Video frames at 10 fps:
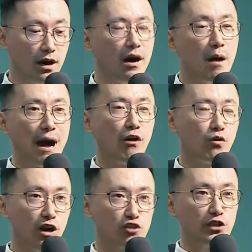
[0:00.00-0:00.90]
哦，包
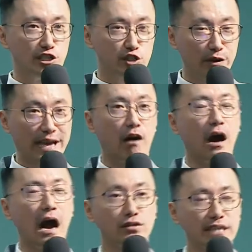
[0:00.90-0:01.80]
括最重要，
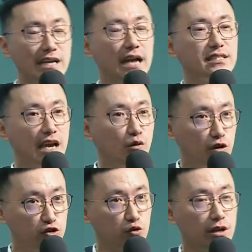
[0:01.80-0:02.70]
好像刚才我
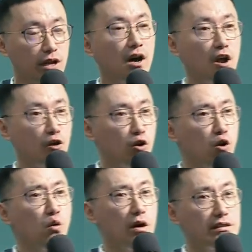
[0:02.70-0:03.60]
说的，如
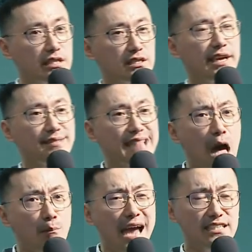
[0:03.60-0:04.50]
果今天大
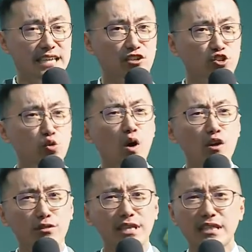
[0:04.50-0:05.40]
卖场所
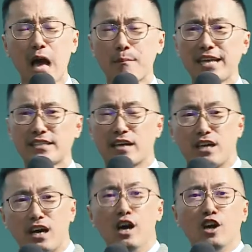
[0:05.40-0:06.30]
有的大卖场呢
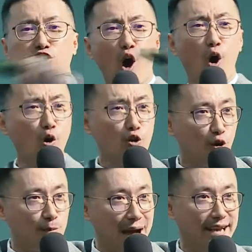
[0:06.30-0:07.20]
都有
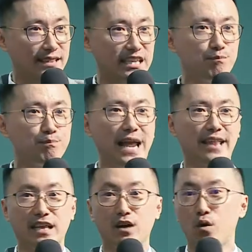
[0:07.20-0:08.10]
marketing plan
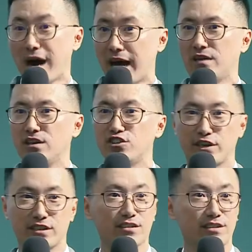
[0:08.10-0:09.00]
的话，你觉
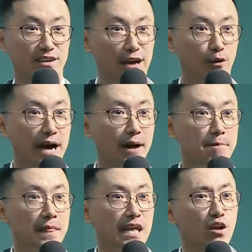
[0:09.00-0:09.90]
得得了吗？
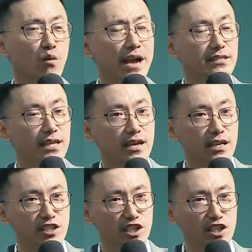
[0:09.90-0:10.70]
因为这个是